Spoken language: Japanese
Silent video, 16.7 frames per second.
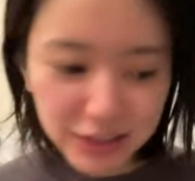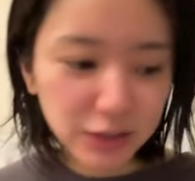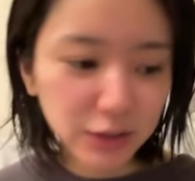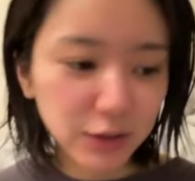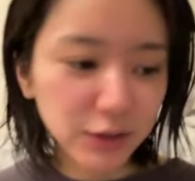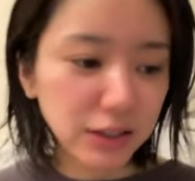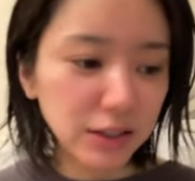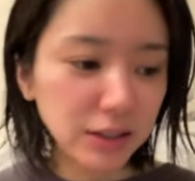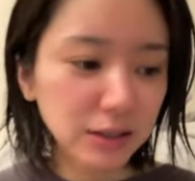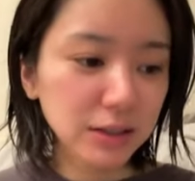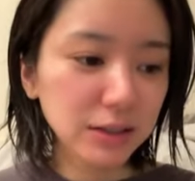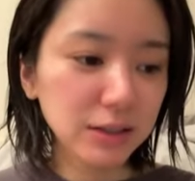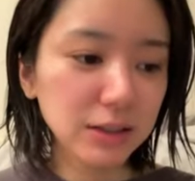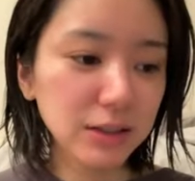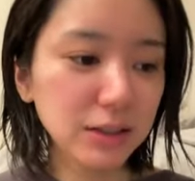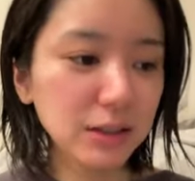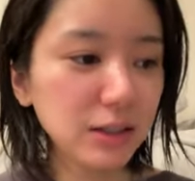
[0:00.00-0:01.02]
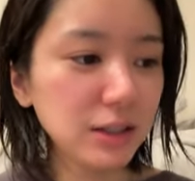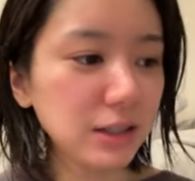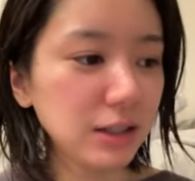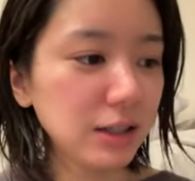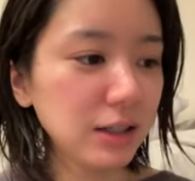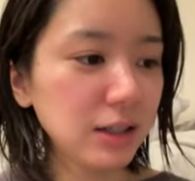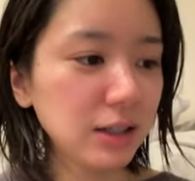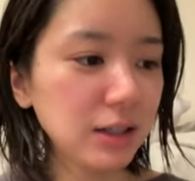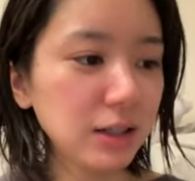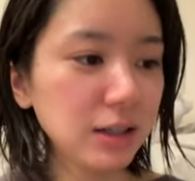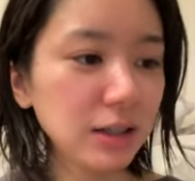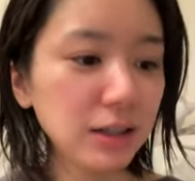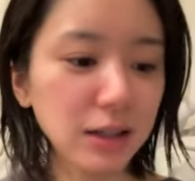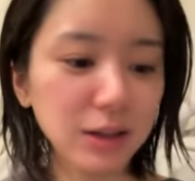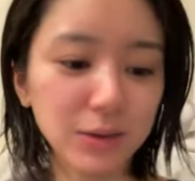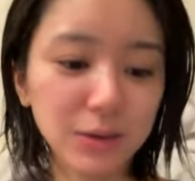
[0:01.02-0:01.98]
そうです。
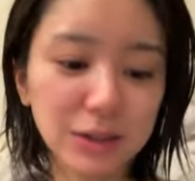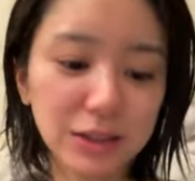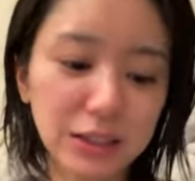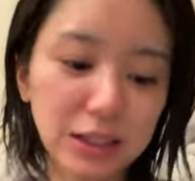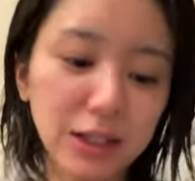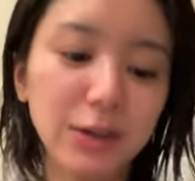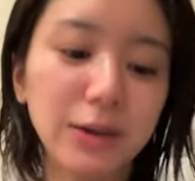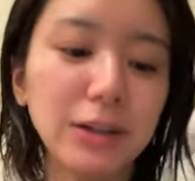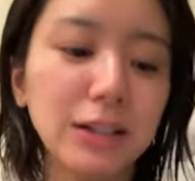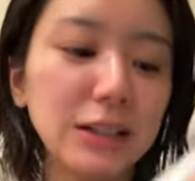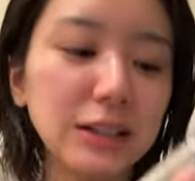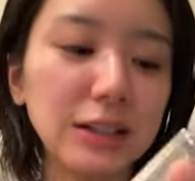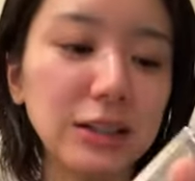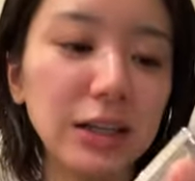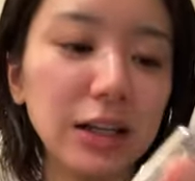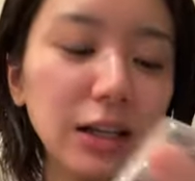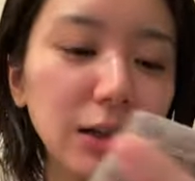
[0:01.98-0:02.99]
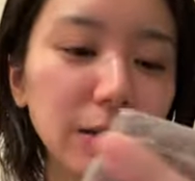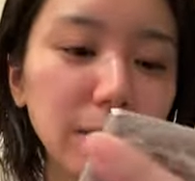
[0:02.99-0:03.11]
でこちらはですね、